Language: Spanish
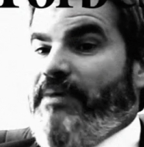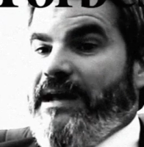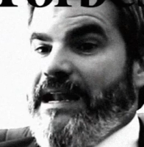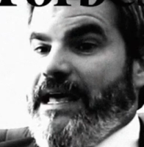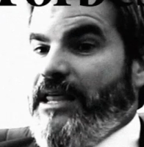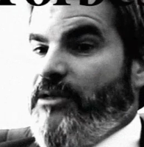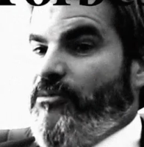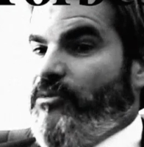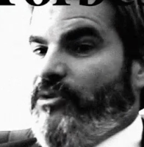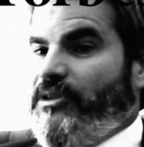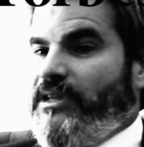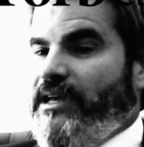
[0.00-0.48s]

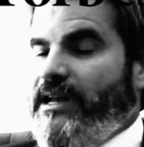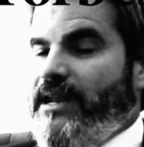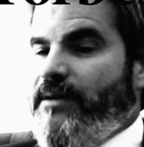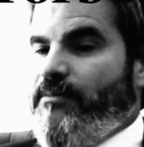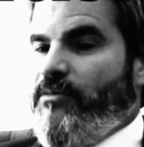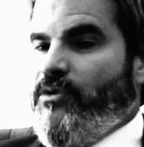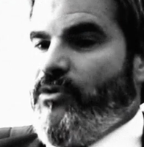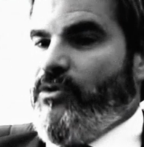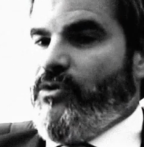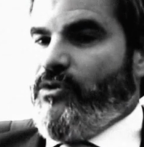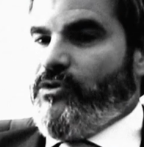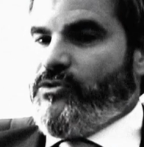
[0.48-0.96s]
Palladium
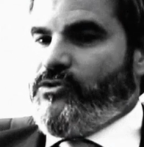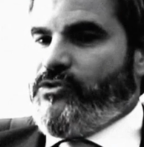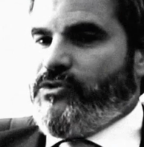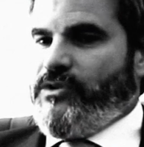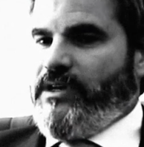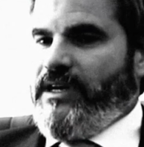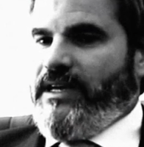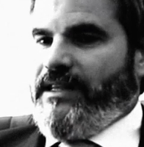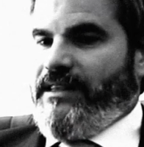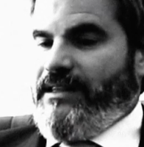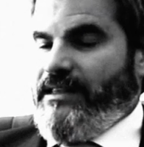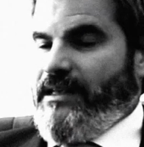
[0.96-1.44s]
tenemos,
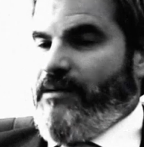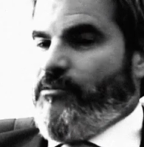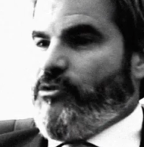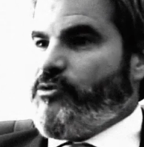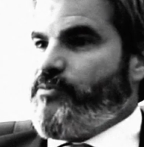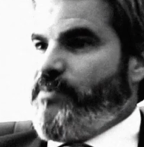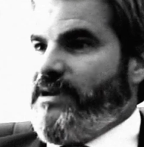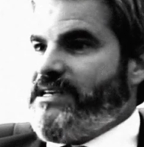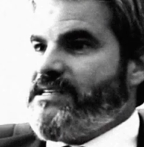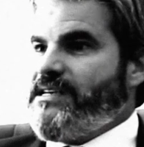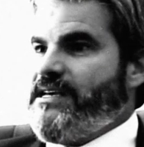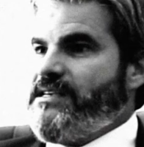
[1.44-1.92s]
eh, tenemos
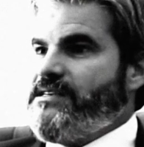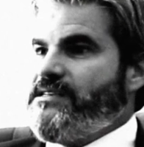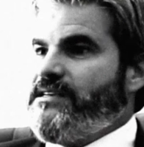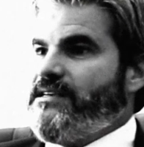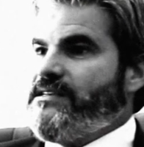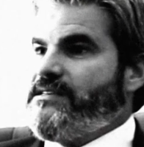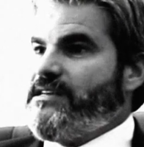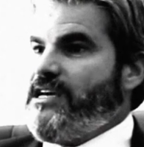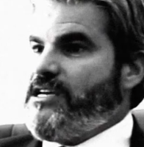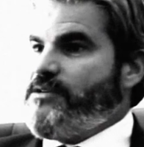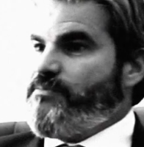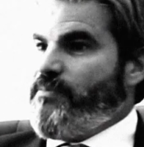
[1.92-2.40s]
presencia
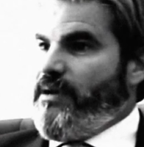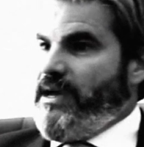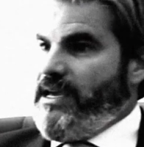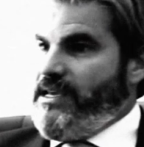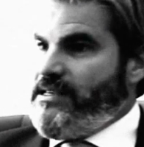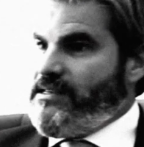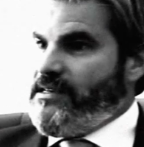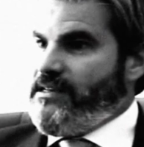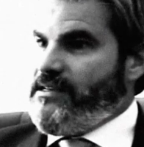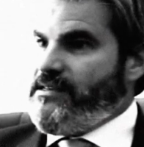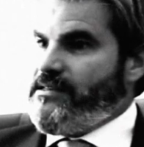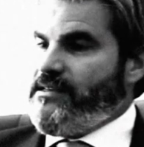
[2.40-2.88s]
en seis
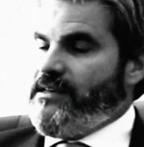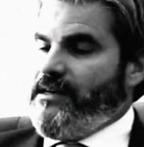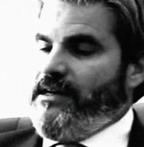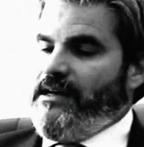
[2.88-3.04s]
países,